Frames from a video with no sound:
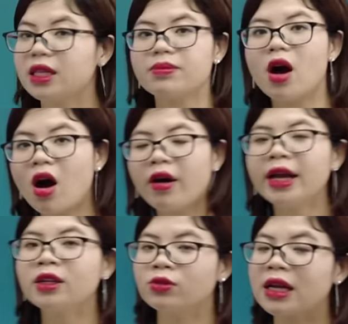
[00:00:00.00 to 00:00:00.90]
thịt bò
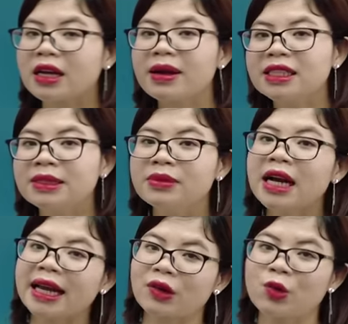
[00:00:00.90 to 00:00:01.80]
ấy đúng nào các bạn nhìn bức
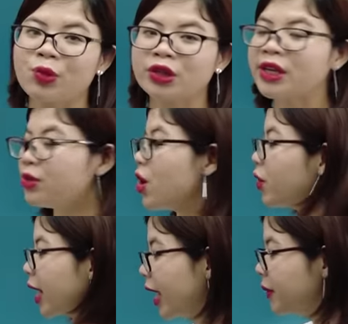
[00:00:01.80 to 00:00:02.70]
ảnh của món
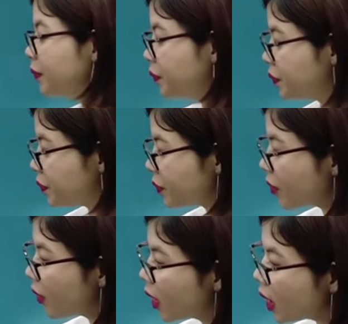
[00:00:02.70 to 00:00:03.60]
gyudon nhá
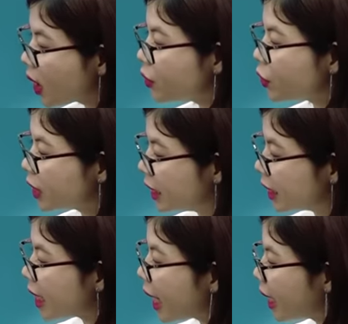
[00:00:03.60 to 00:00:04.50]
câu số
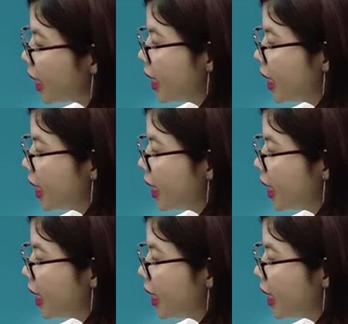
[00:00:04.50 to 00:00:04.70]
9 này